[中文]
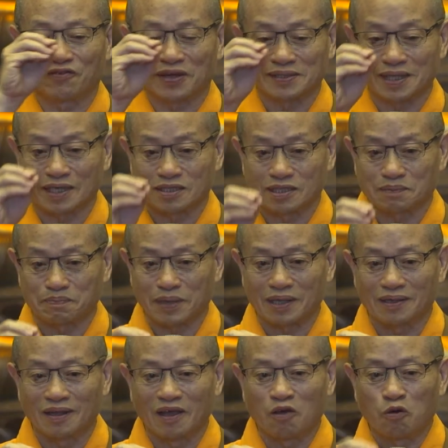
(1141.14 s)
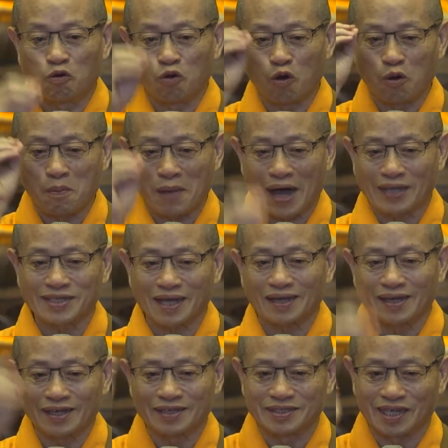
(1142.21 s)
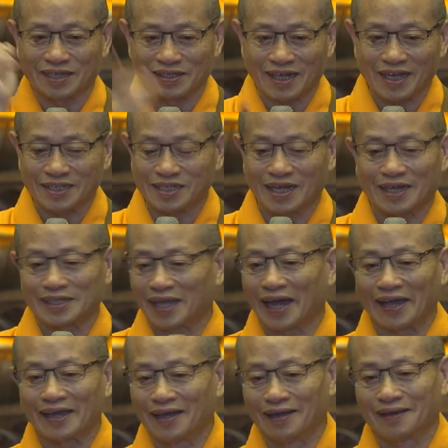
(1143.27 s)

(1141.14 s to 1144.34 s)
放在这边。我马上可以请他下台。